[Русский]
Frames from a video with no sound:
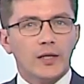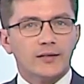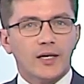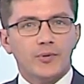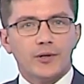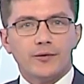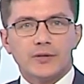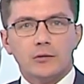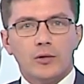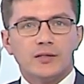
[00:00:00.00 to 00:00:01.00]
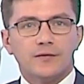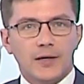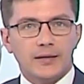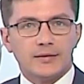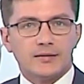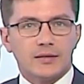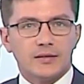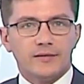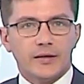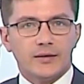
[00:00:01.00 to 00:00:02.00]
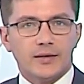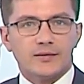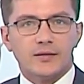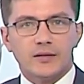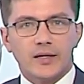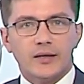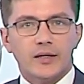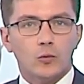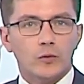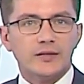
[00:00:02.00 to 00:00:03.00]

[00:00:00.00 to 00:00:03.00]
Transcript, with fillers: Укладка первого слоя асфальта стартовала на центральной